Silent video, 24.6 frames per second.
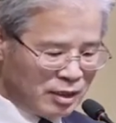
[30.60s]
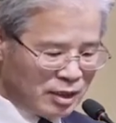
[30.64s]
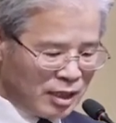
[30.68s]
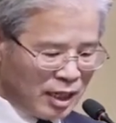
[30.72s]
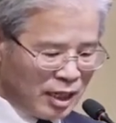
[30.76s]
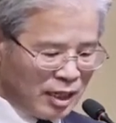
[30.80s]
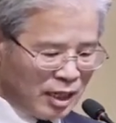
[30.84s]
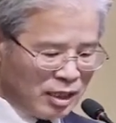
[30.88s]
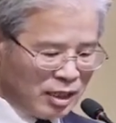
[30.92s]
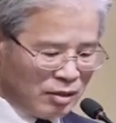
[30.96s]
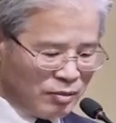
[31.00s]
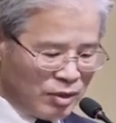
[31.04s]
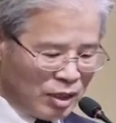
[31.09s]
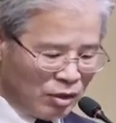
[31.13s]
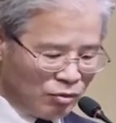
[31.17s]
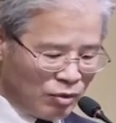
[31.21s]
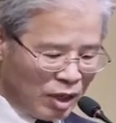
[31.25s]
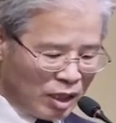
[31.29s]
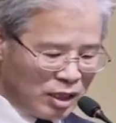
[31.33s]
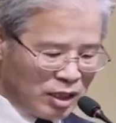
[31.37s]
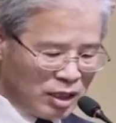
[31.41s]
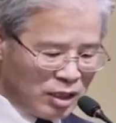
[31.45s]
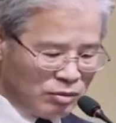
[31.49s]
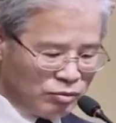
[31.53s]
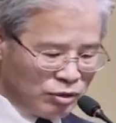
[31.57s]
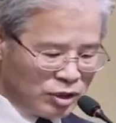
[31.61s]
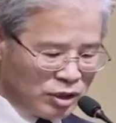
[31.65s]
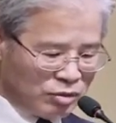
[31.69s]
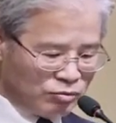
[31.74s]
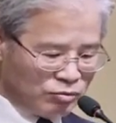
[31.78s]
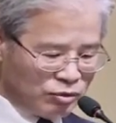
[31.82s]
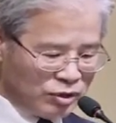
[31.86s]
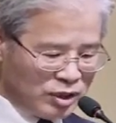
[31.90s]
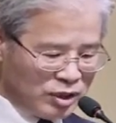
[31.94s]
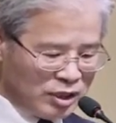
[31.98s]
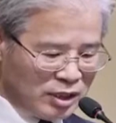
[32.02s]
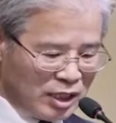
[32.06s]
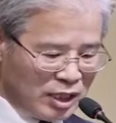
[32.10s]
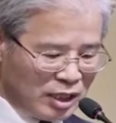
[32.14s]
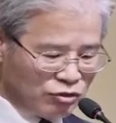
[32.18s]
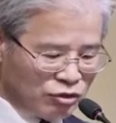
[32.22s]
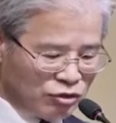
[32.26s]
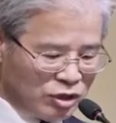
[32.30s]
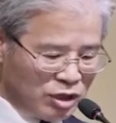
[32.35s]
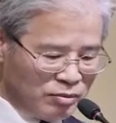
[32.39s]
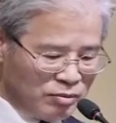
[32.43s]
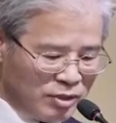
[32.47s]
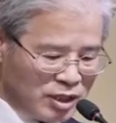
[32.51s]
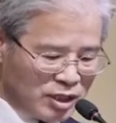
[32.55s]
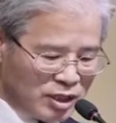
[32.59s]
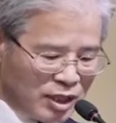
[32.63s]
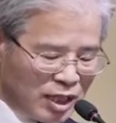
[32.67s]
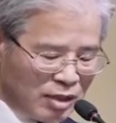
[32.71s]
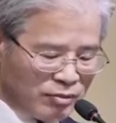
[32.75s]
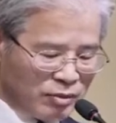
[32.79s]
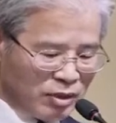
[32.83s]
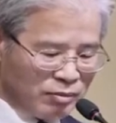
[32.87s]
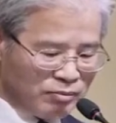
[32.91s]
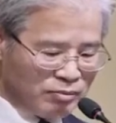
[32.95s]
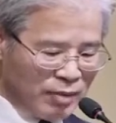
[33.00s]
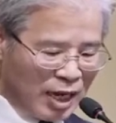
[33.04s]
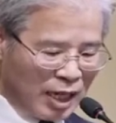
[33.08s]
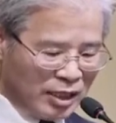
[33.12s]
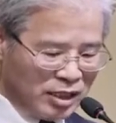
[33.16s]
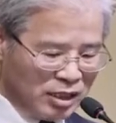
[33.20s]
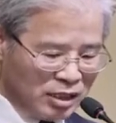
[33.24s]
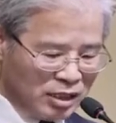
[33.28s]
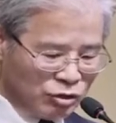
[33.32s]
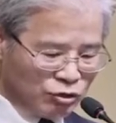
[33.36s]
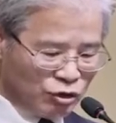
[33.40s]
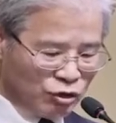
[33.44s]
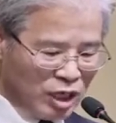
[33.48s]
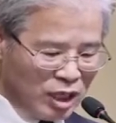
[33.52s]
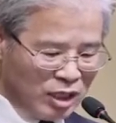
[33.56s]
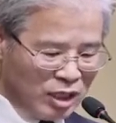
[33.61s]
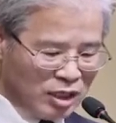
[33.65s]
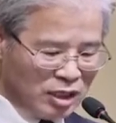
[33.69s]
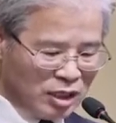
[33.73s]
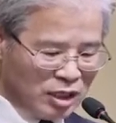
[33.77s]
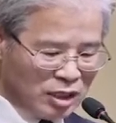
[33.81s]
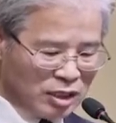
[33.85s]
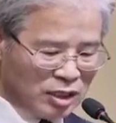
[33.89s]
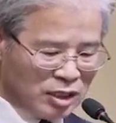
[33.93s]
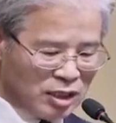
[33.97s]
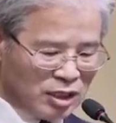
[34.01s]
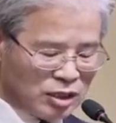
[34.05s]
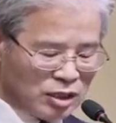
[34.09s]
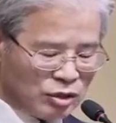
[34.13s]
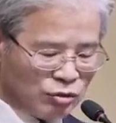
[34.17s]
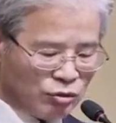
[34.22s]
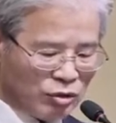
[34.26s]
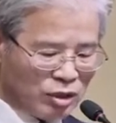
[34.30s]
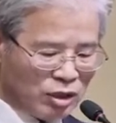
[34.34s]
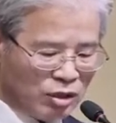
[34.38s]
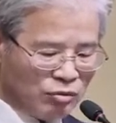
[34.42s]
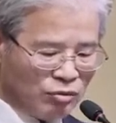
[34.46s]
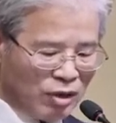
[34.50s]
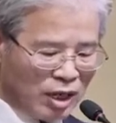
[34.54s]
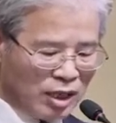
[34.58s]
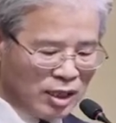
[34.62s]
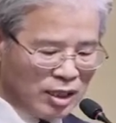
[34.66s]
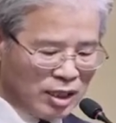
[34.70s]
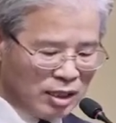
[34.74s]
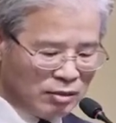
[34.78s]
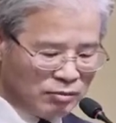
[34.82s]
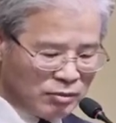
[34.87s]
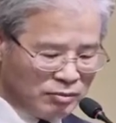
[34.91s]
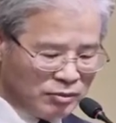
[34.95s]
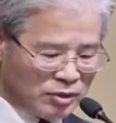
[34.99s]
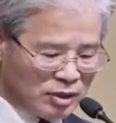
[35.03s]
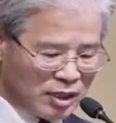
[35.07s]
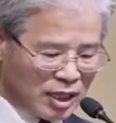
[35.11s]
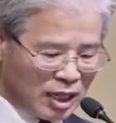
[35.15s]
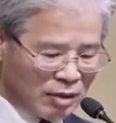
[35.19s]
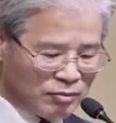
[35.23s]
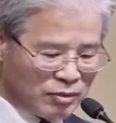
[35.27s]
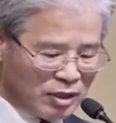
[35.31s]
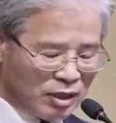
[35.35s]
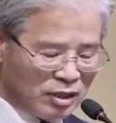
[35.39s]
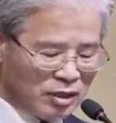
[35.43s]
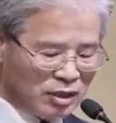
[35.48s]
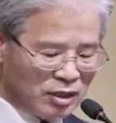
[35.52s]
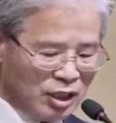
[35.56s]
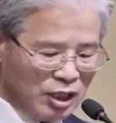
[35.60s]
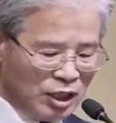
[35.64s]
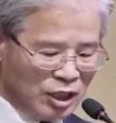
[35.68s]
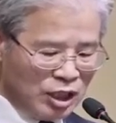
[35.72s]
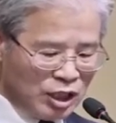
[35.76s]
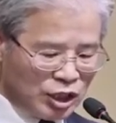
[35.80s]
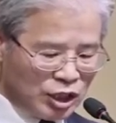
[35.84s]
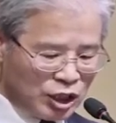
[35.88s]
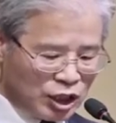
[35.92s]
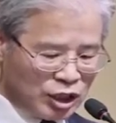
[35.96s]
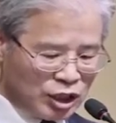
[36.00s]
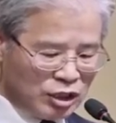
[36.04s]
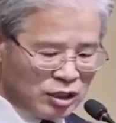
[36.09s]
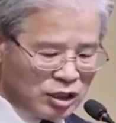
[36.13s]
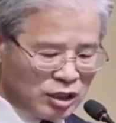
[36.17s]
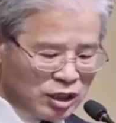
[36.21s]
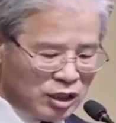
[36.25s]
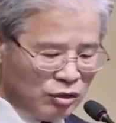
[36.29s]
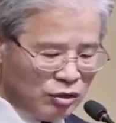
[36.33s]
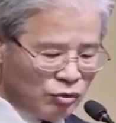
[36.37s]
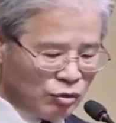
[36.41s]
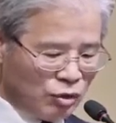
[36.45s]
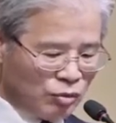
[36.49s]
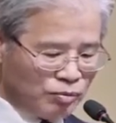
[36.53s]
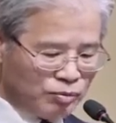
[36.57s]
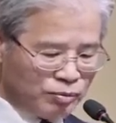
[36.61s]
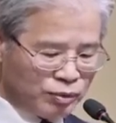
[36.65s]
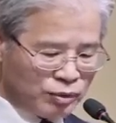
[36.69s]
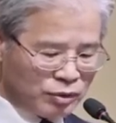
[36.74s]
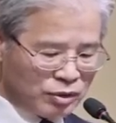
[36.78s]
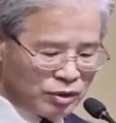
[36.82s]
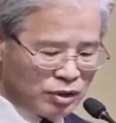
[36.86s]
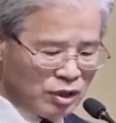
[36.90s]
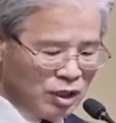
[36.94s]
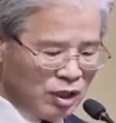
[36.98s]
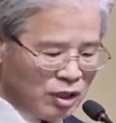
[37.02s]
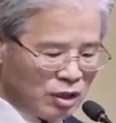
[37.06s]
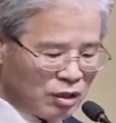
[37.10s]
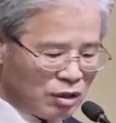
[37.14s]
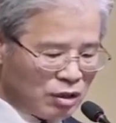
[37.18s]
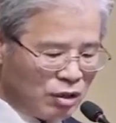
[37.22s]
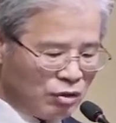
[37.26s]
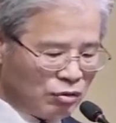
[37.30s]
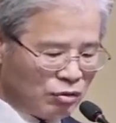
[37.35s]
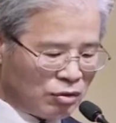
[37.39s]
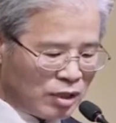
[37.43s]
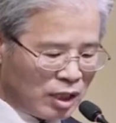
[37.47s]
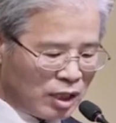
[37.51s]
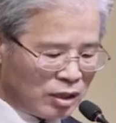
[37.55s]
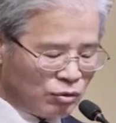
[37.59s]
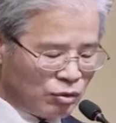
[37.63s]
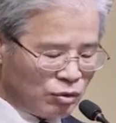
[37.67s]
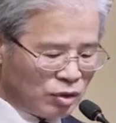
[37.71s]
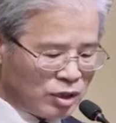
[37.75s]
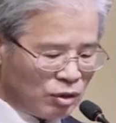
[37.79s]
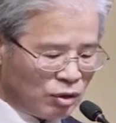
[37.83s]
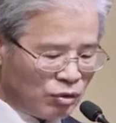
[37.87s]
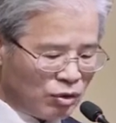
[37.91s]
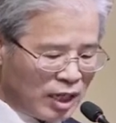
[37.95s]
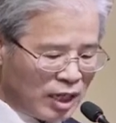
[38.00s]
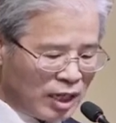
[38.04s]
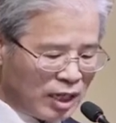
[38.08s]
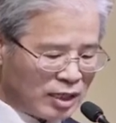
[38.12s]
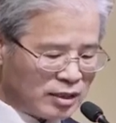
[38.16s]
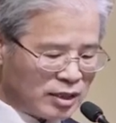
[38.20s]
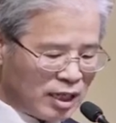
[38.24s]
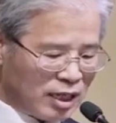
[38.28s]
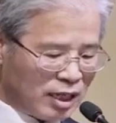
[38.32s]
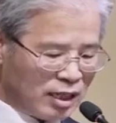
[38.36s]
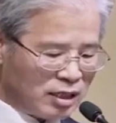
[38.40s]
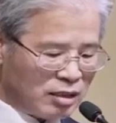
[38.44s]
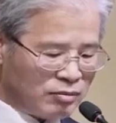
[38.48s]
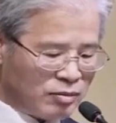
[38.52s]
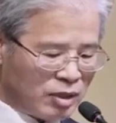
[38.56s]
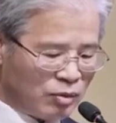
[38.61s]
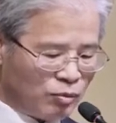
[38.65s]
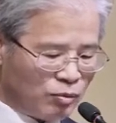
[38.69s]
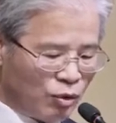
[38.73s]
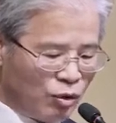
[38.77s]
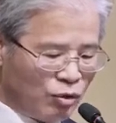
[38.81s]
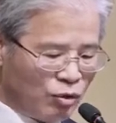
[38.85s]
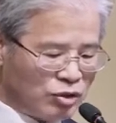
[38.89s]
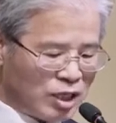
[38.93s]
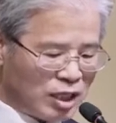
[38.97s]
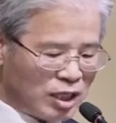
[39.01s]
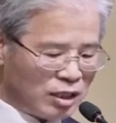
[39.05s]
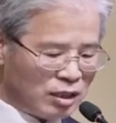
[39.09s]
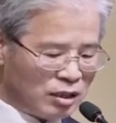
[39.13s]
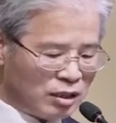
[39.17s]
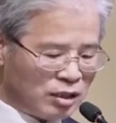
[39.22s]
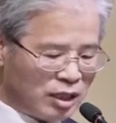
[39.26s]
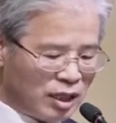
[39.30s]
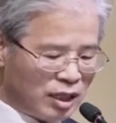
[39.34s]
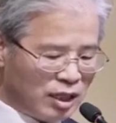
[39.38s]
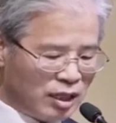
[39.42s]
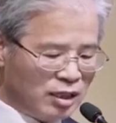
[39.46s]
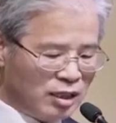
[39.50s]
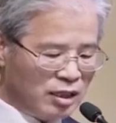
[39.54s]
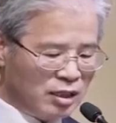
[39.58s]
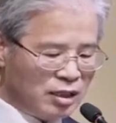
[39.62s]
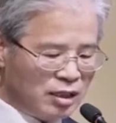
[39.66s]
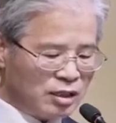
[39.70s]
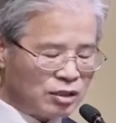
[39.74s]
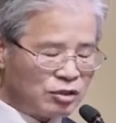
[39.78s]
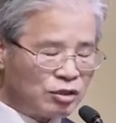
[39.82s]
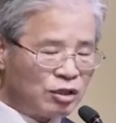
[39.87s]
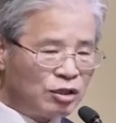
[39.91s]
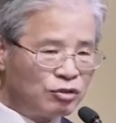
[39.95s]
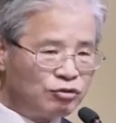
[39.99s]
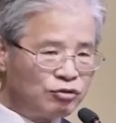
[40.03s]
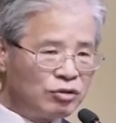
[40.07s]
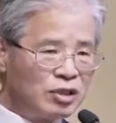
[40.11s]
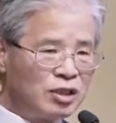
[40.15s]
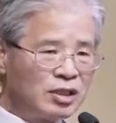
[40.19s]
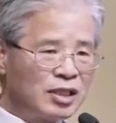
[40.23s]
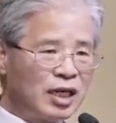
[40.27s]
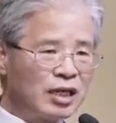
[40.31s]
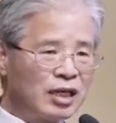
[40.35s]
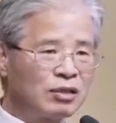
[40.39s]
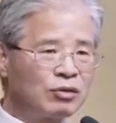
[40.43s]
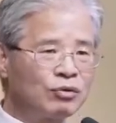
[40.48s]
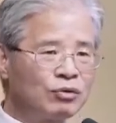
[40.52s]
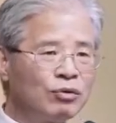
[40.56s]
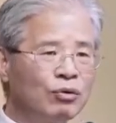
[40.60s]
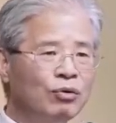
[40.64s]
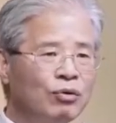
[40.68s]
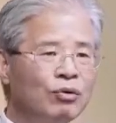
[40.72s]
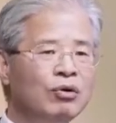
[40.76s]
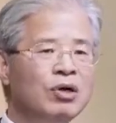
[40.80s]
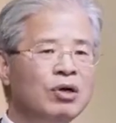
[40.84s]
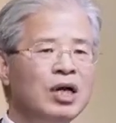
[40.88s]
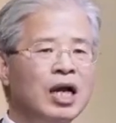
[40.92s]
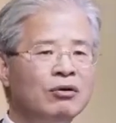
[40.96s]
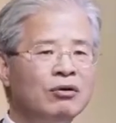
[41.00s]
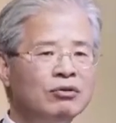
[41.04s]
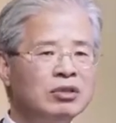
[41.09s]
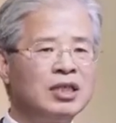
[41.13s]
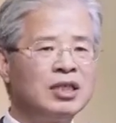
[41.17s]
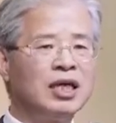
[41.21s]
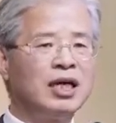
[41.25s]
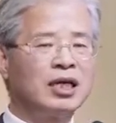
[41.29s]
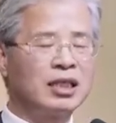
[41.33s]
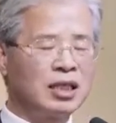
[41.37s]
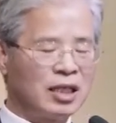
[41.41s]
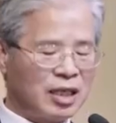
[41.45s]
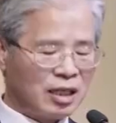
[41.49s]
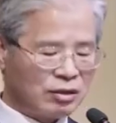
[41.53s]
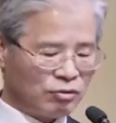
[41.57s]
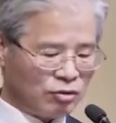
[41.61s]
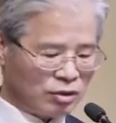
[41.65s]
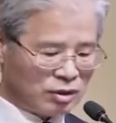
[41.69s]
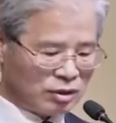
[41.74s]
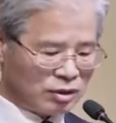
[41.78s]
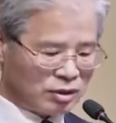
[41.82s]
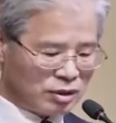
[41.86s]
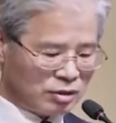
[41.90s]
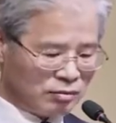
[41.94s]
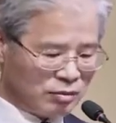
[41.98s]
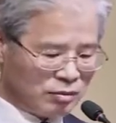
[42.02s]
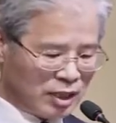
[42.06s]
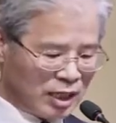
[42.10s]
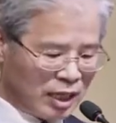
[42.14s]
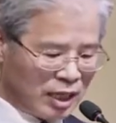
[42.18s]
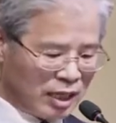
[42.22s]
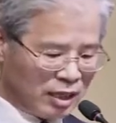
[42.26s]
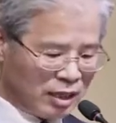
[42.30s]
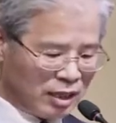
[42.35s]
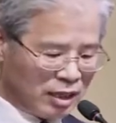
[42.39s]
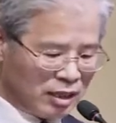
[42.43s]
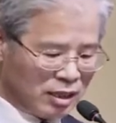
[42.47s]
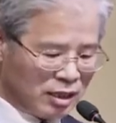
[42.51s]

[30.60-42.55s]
하나님의 영광을 입으신 분이 예수님이시라면 만일 죄인이 그리스도 영광을 입는다면 지극히 높은 거룩한 곳에 올라가 하나님의 보좌 곁에 설 수 있다는 놀라운 이야기가 되는 것입니다.